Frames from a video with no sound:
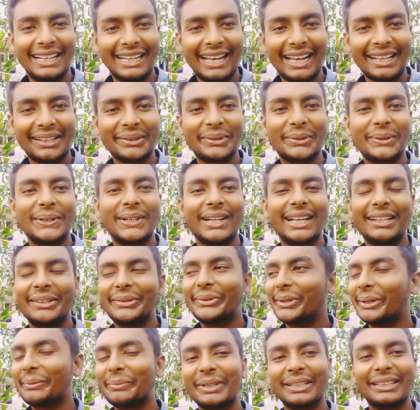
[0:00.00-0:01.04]
এতক্ষণ
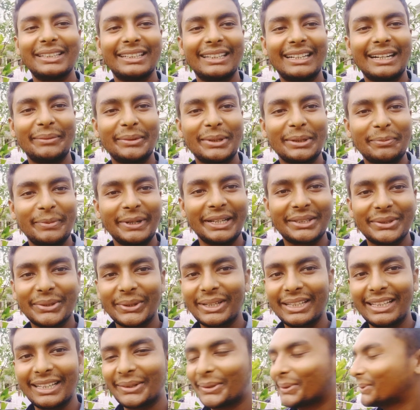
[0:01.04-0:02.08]
কিন্তু আপনাদের আমার
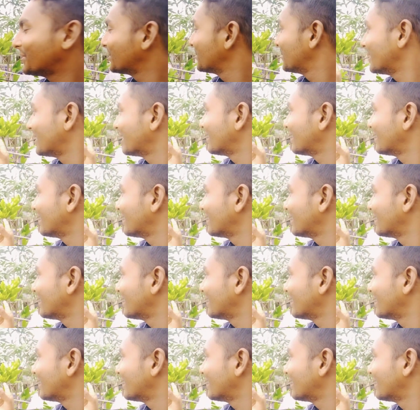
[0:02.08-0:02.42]
পেছনে দেখুন